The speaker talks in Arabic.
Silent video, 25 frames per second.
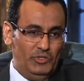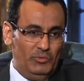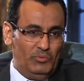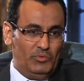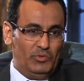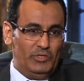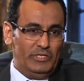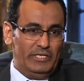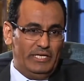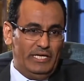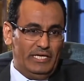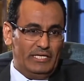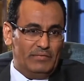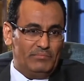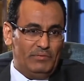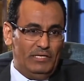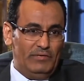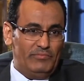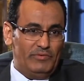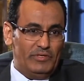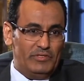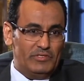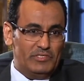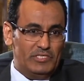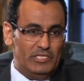
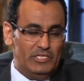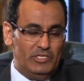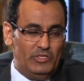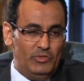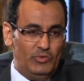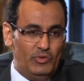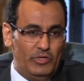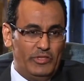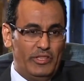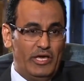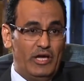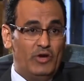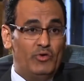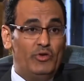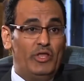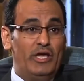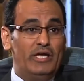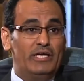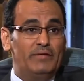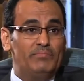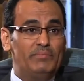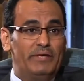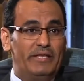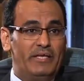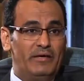فنحن لابد ان
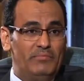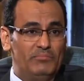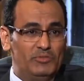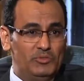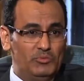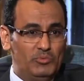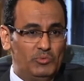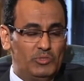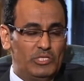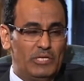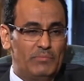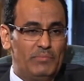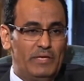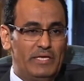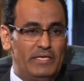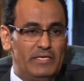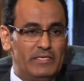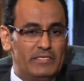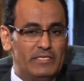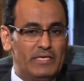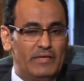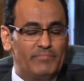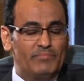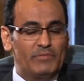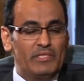نسعى ونعطي
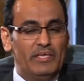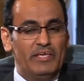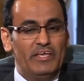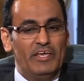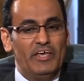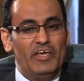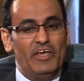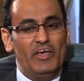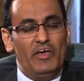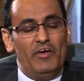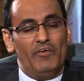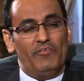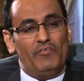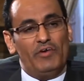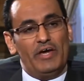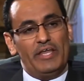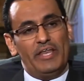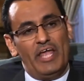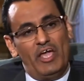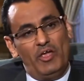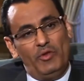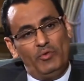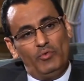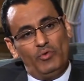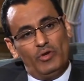هذا الموضوع
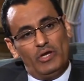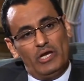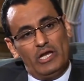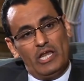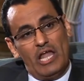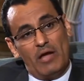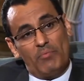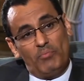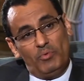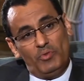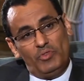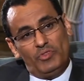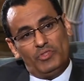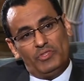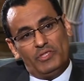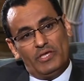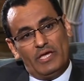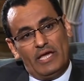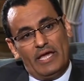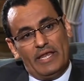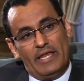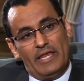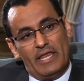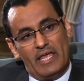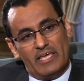اولويه للاستثمار.
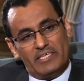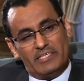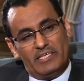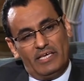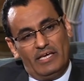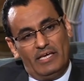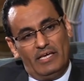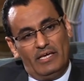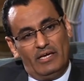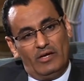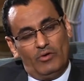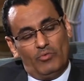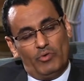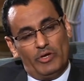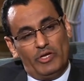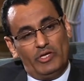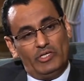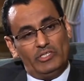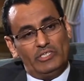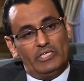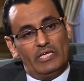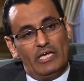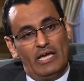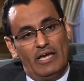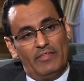لانه آه،
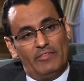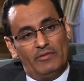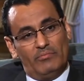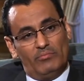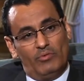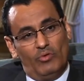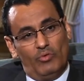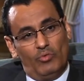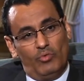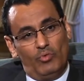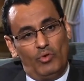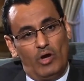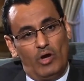انت بتشوف اليوم